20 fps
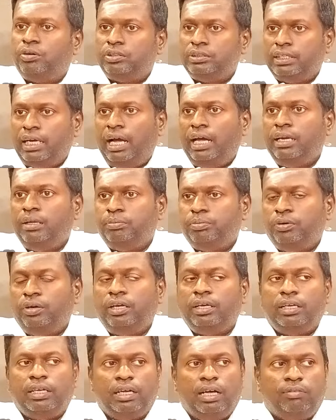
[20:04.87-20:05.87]
இப்போ ஒரு ஞானி
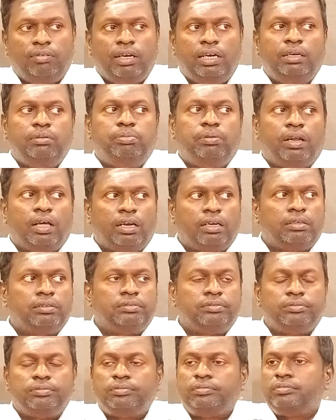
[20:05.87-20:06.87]
போய் அவரை
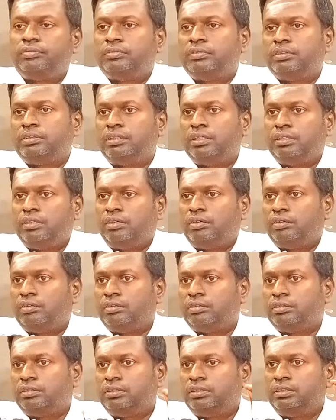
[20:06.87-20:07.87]
எடுப்புறார் ஏதோ
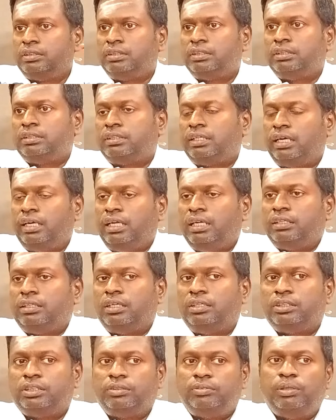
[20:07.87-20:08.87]

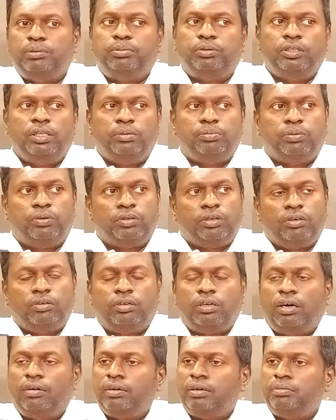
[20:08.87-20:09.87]
தண்ணியை தெளித்தோ விபூதி போட்டோ